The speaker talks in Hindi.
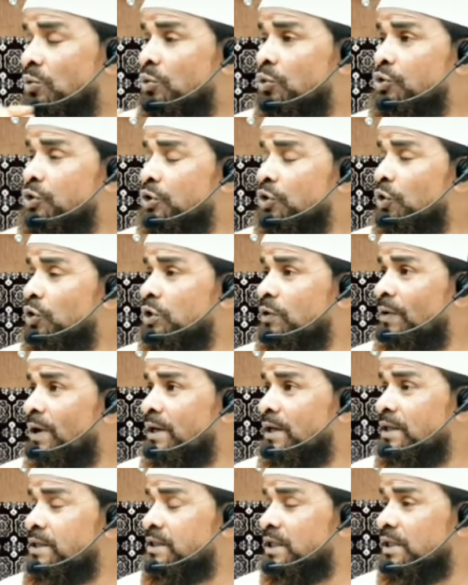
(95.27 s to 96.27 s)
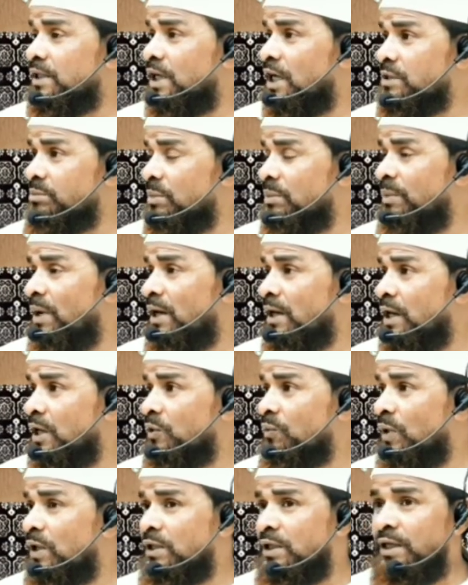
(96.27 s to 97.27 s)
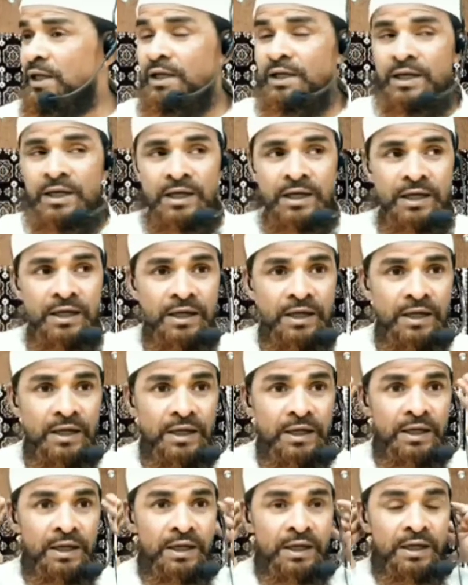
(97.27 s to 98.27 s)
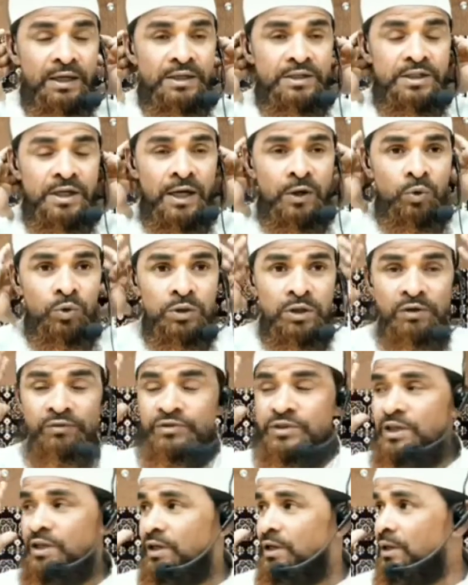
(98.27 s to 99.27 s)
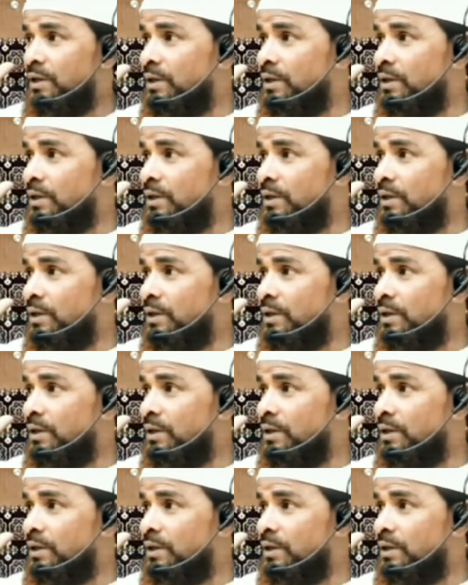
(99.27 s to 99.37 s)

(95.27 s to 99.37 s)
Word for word: कुछ नौजवान इस अंदाज़ में बाल कटवाते हैं कि चारों तरफ से